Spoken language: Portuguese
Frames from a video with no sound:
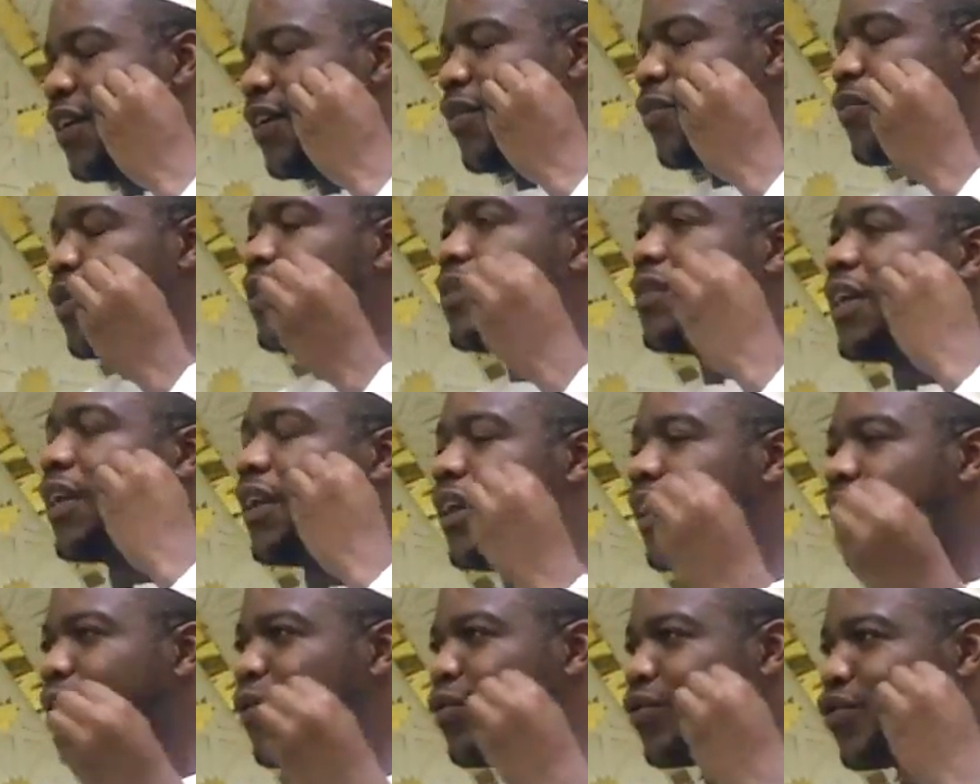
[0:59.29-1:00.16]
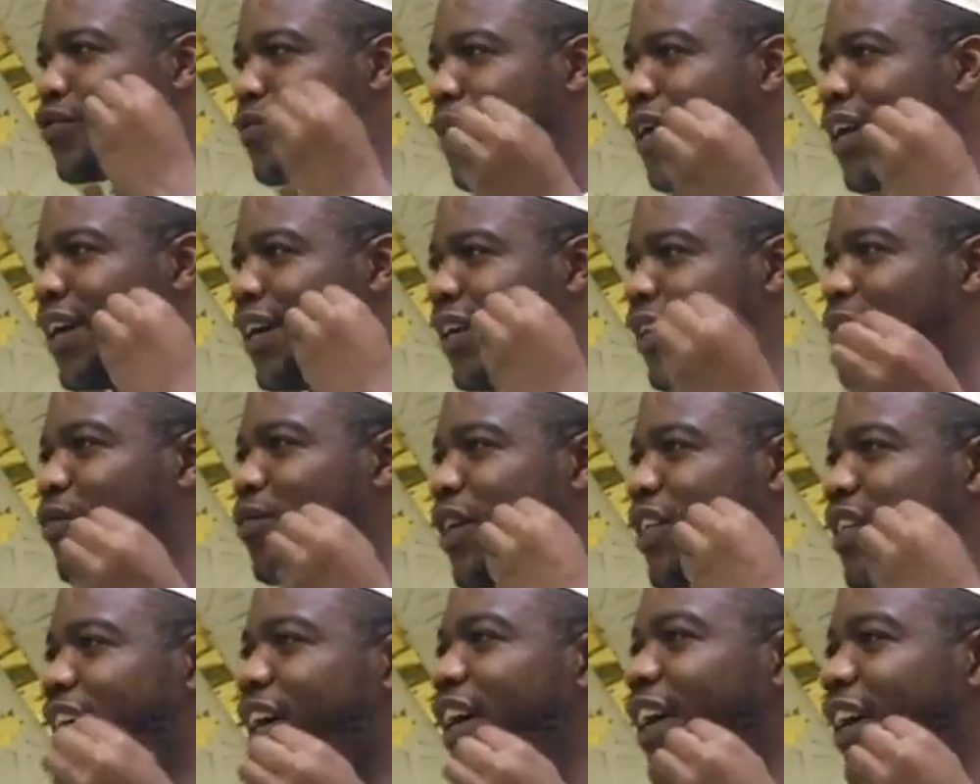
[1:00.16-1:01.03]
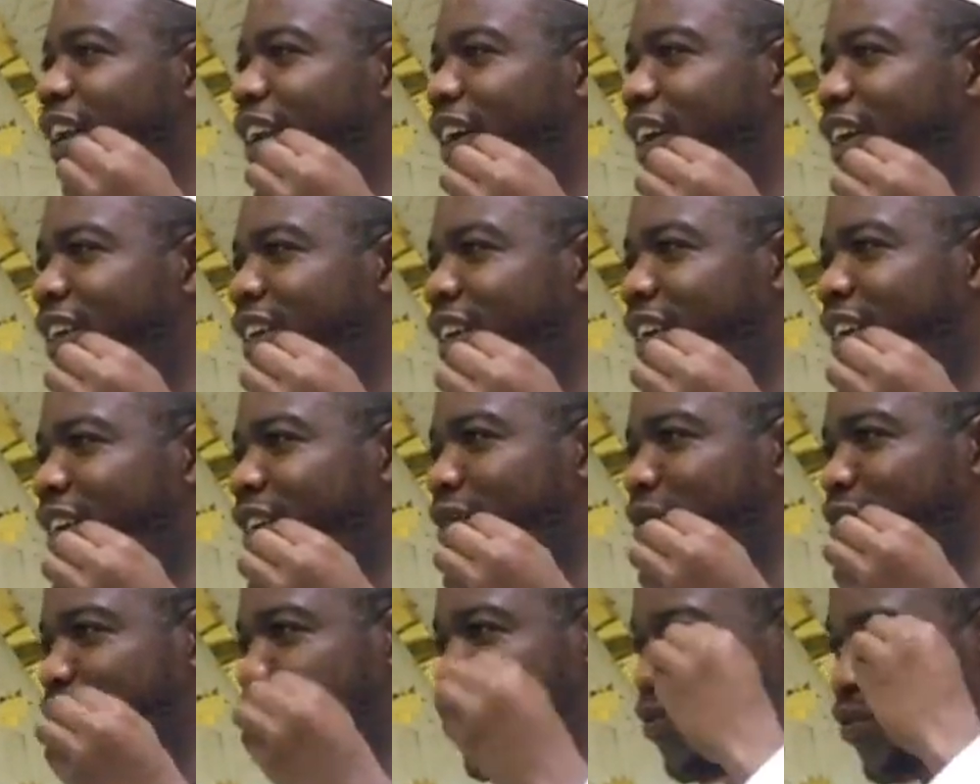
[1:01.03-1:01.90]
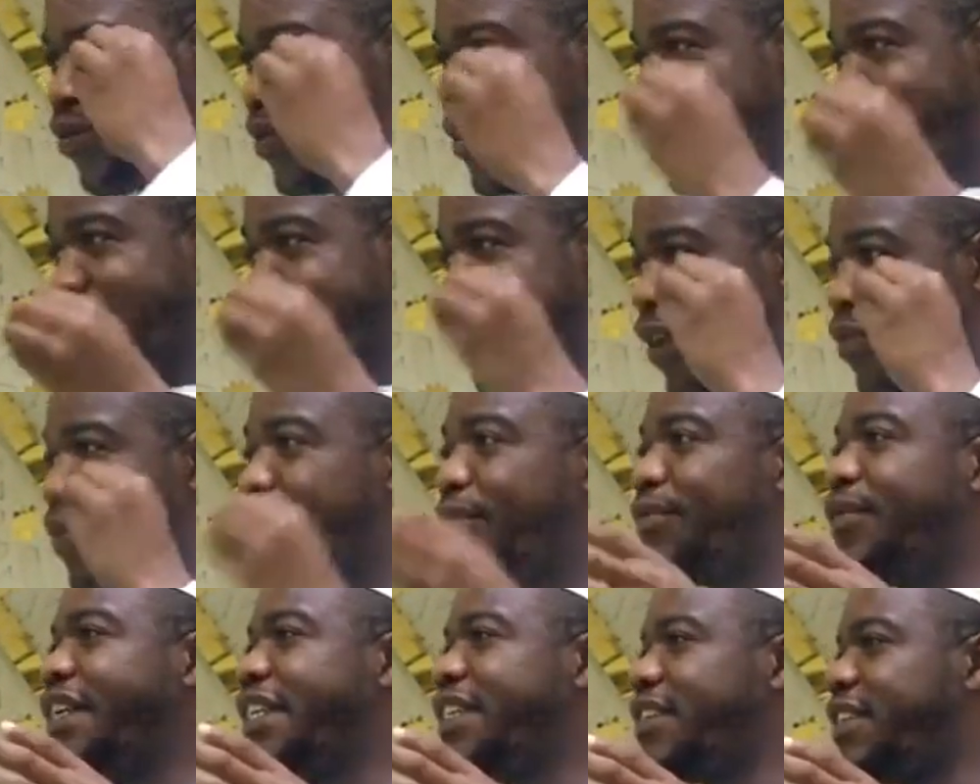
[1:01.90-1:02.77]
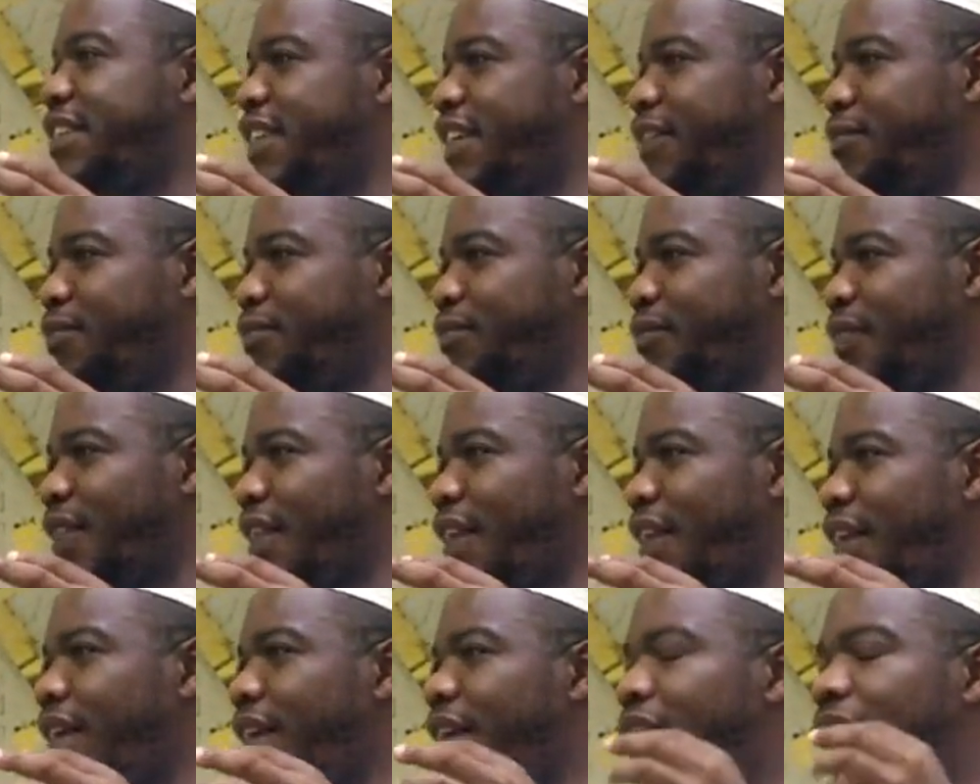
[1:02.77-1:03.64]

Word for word: Quando Allah subhanahu wa ta'ala nos concedeu a vista, a